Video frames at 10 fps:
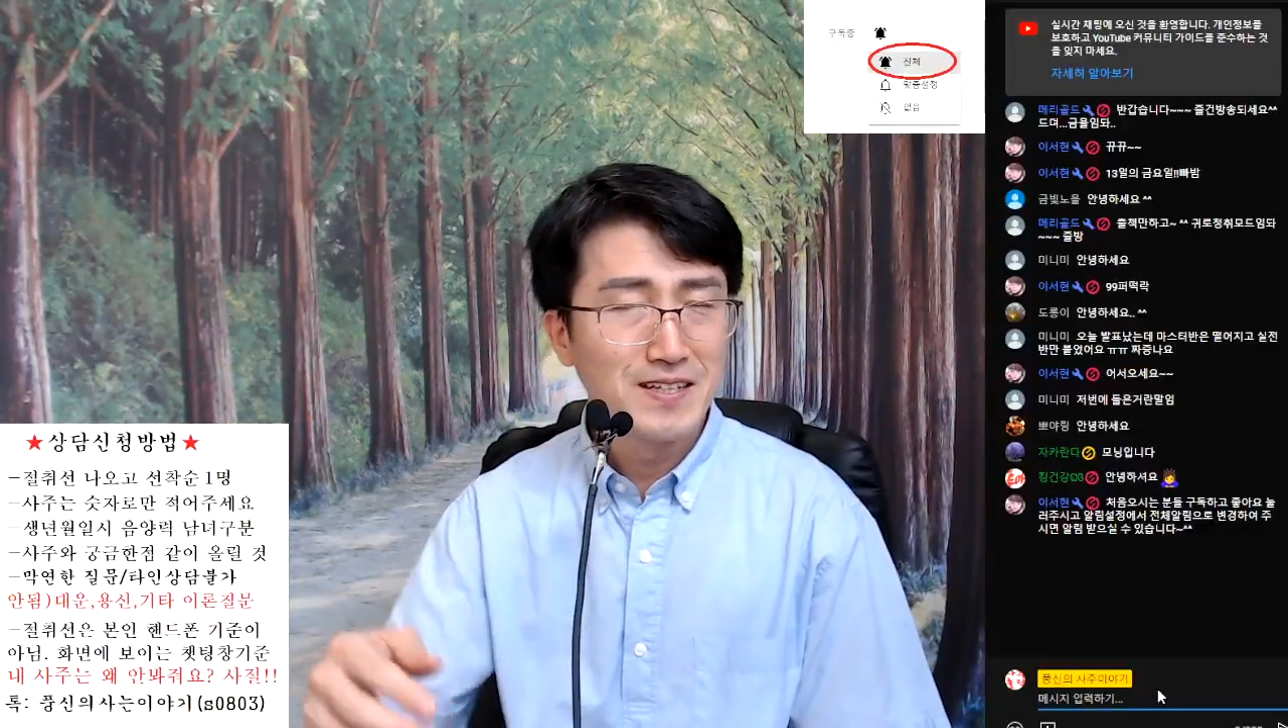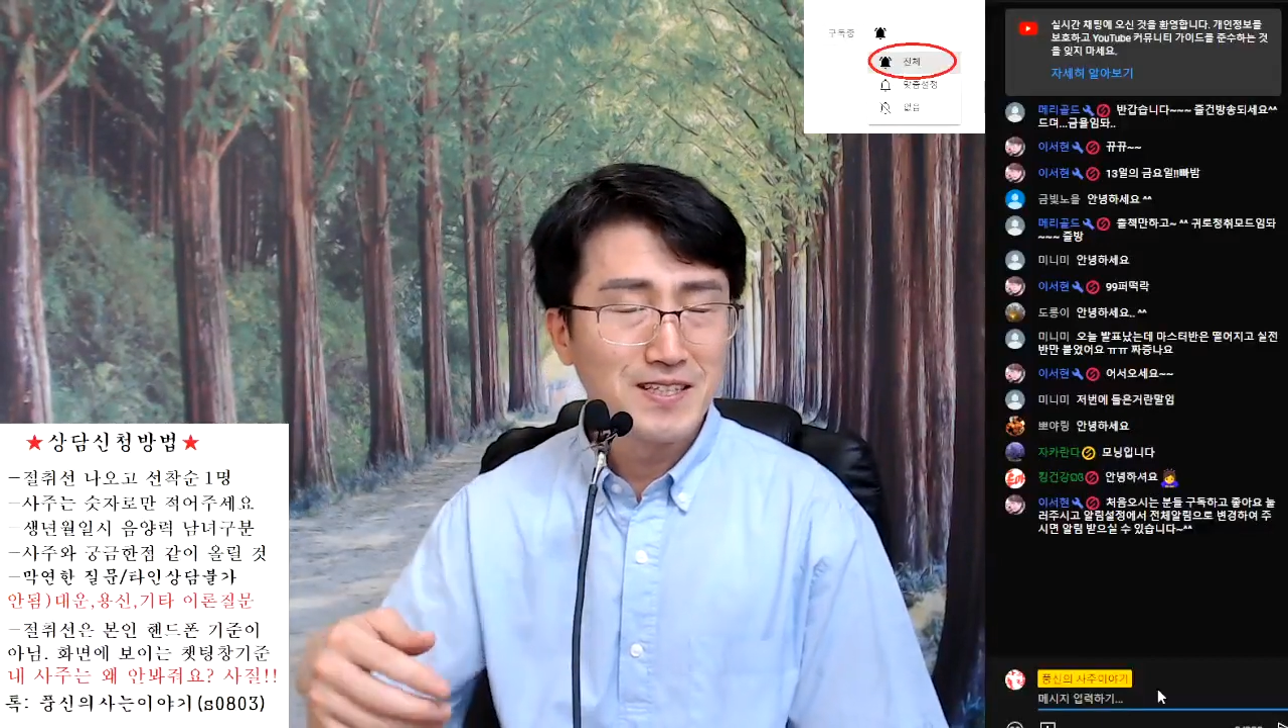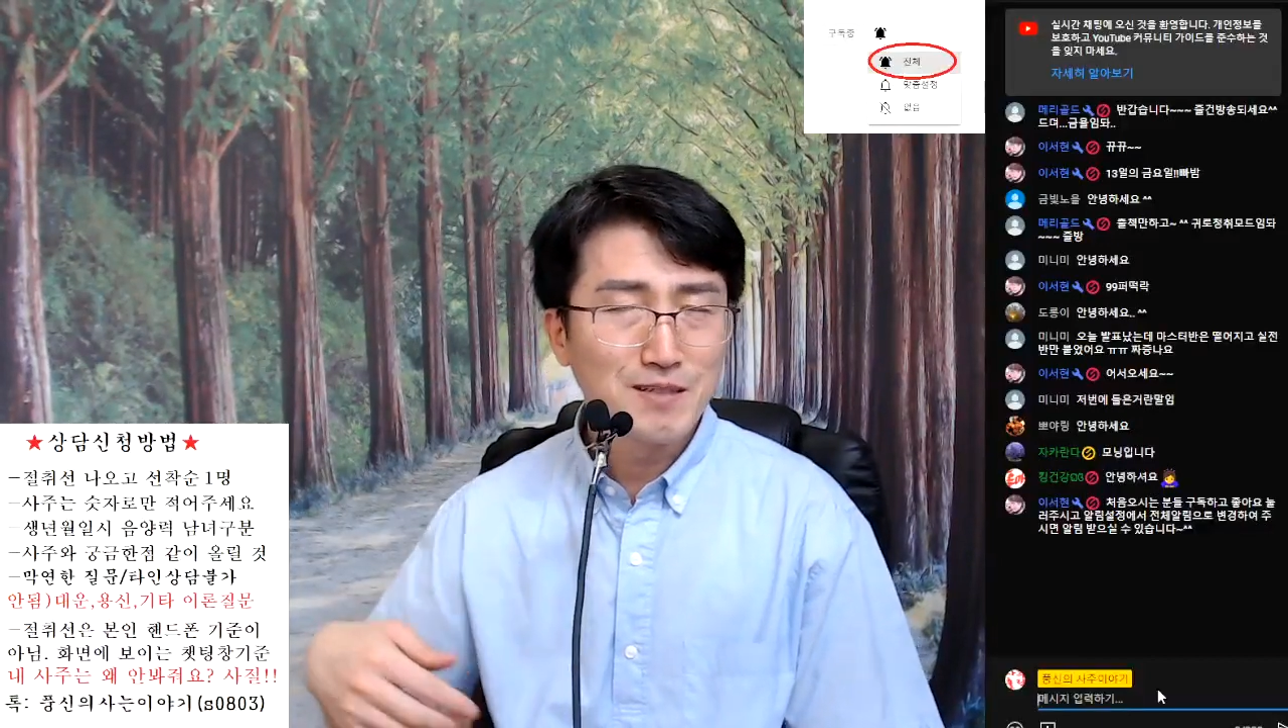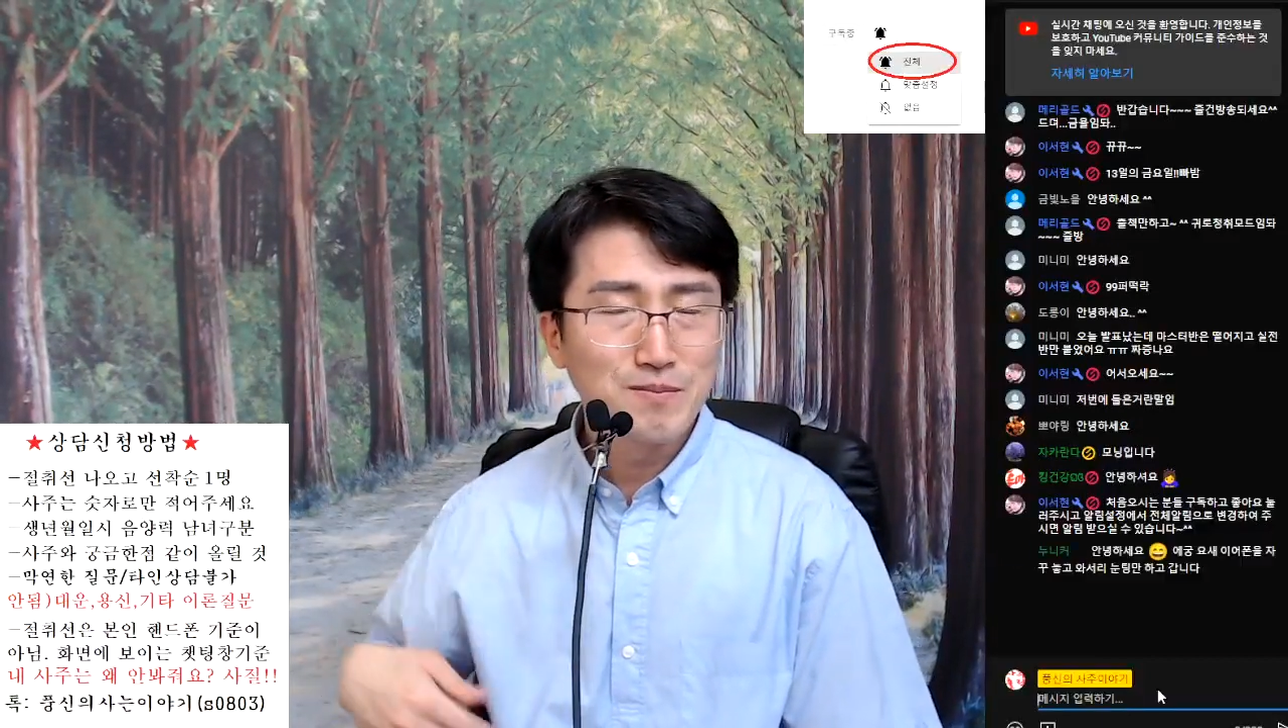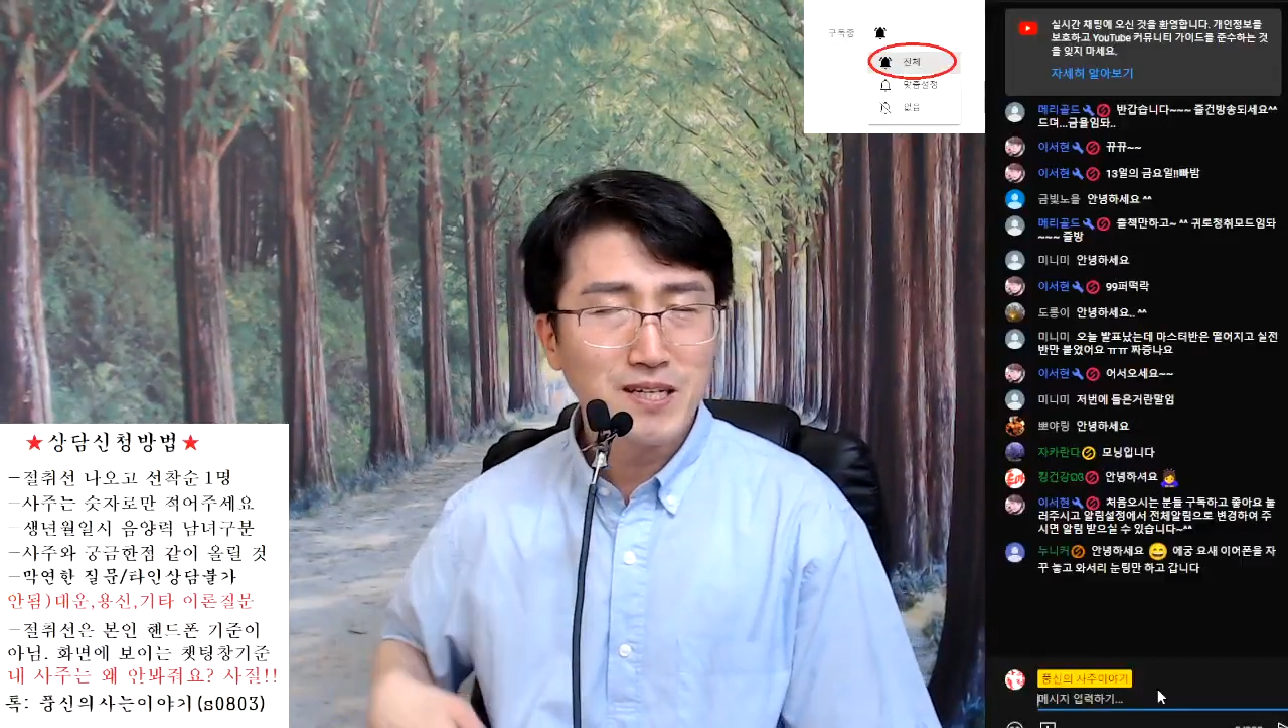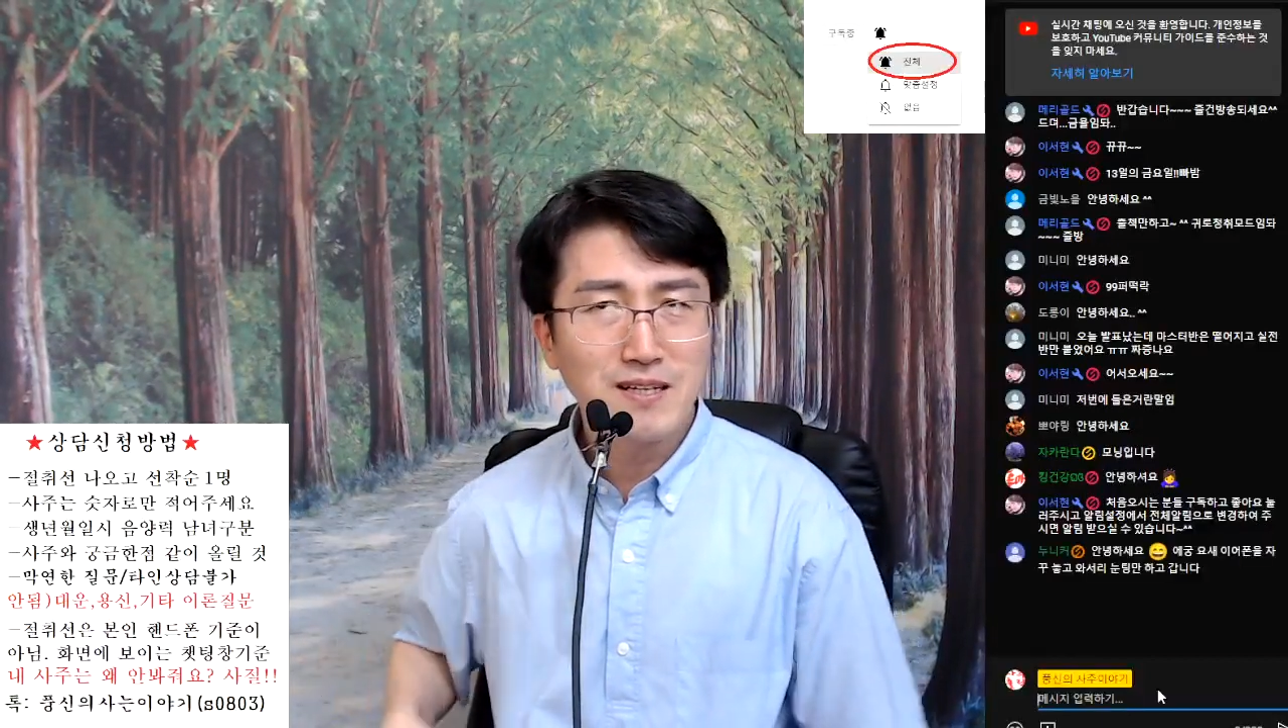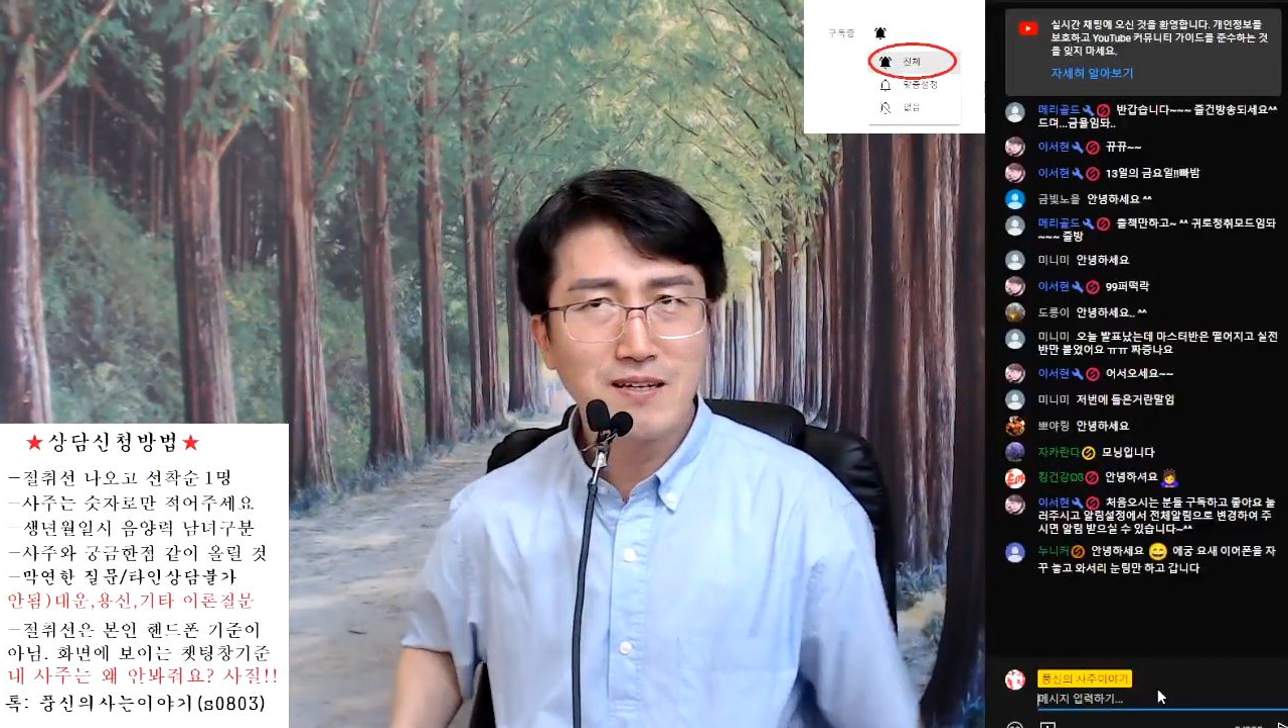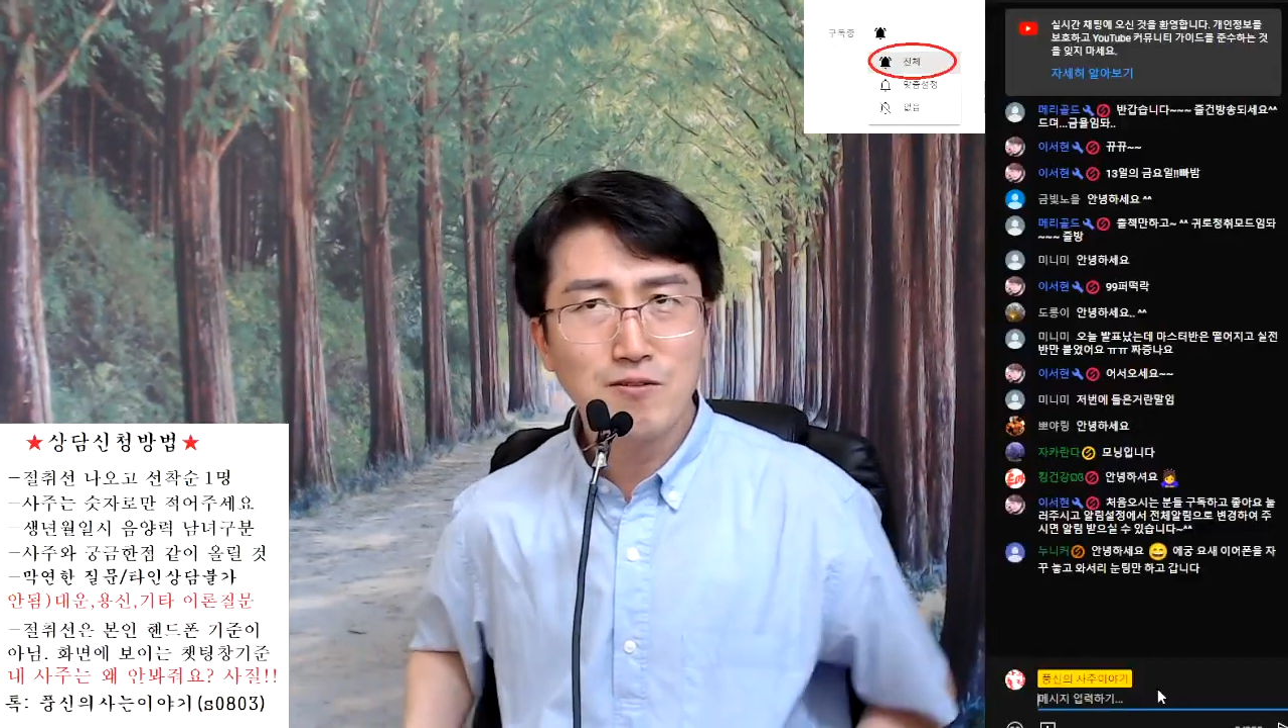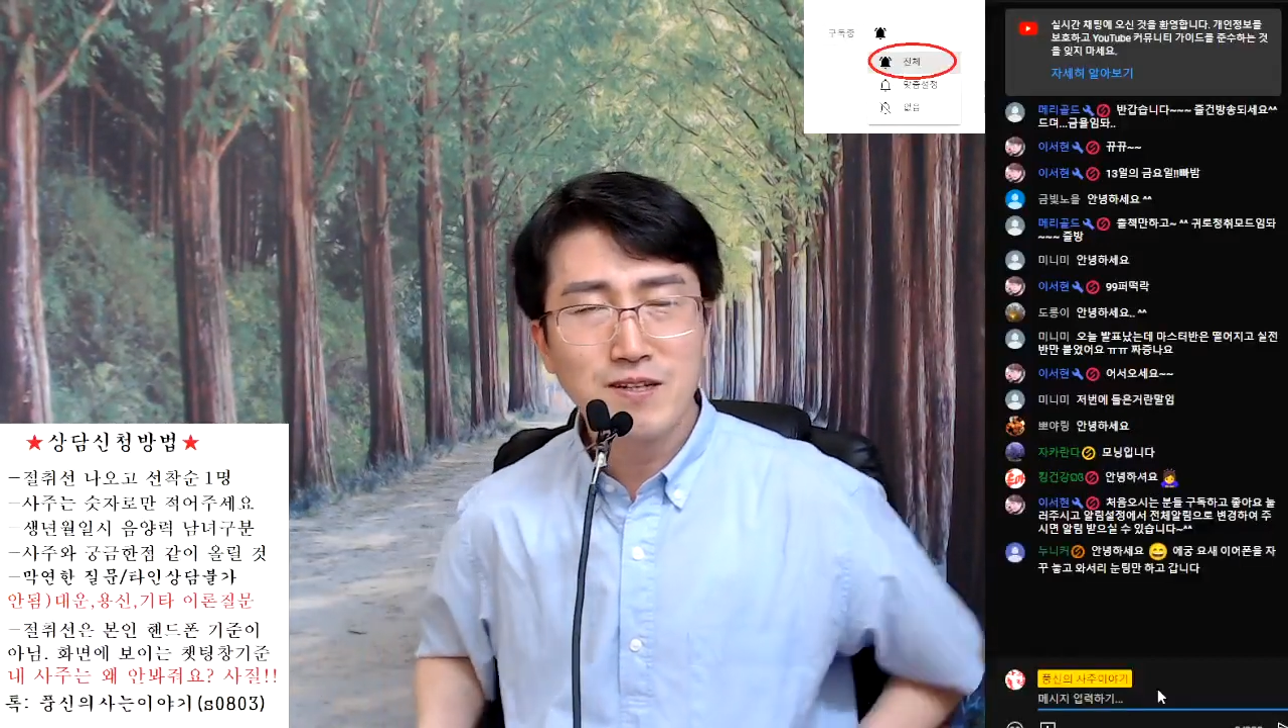점쟁이라고